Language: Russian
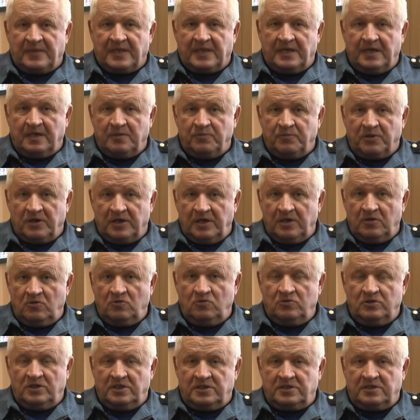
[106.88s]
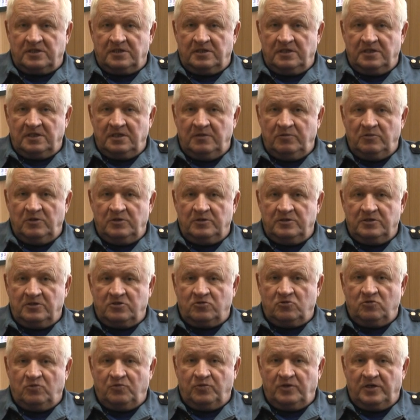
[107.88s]
как правило, у нас гибель
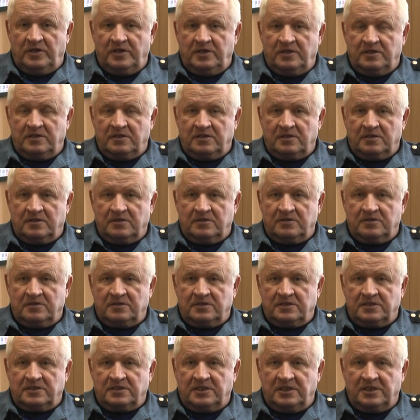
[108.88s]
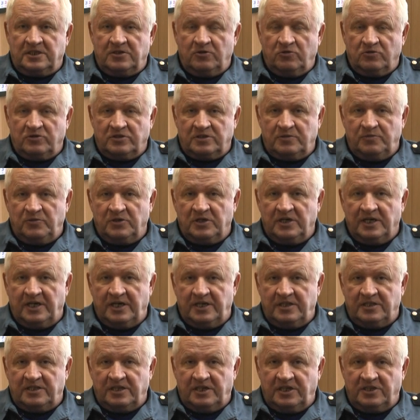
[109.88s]
наступает, если он
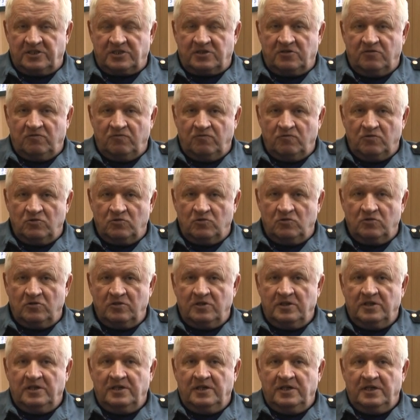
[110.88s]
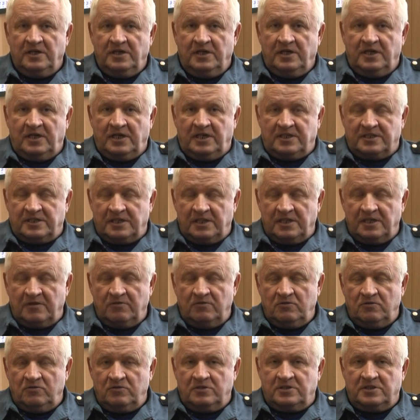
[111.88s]
забегает резко в воду,
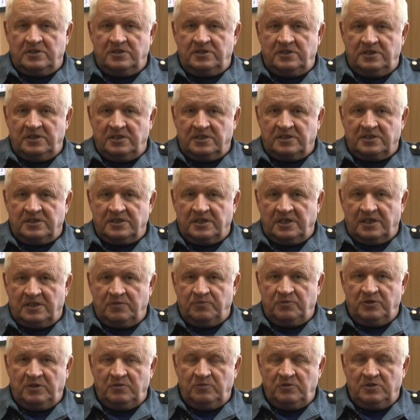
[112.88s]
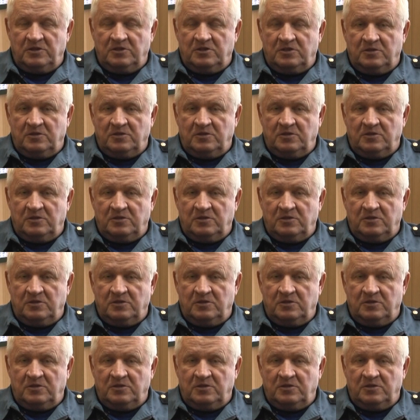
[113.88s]
останавливается сердце от перемены